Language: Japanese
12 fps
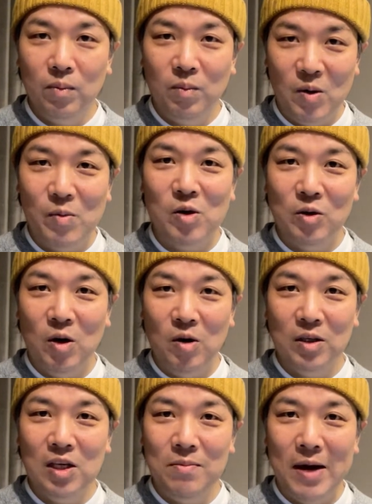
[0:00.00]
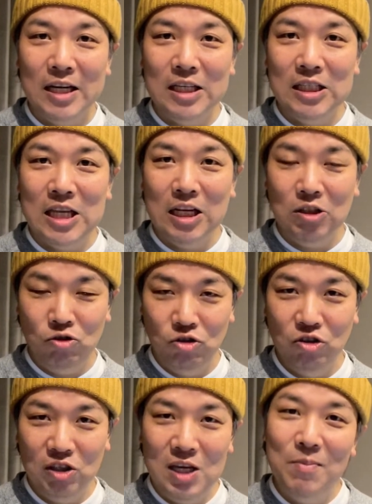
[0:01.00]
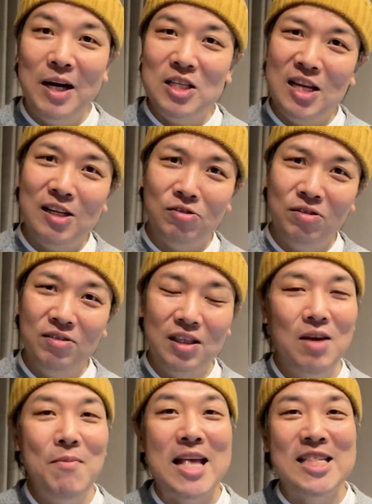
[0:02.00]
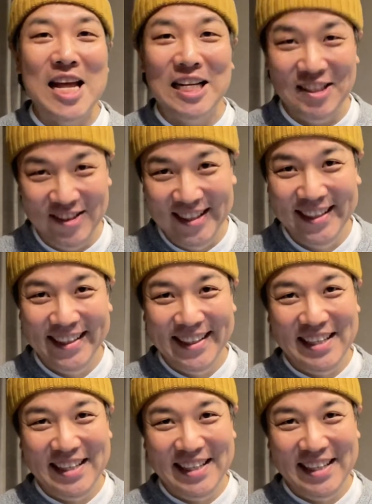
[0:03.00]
もう僕の決まりゼリフ決まりゼリフ決めゼリフ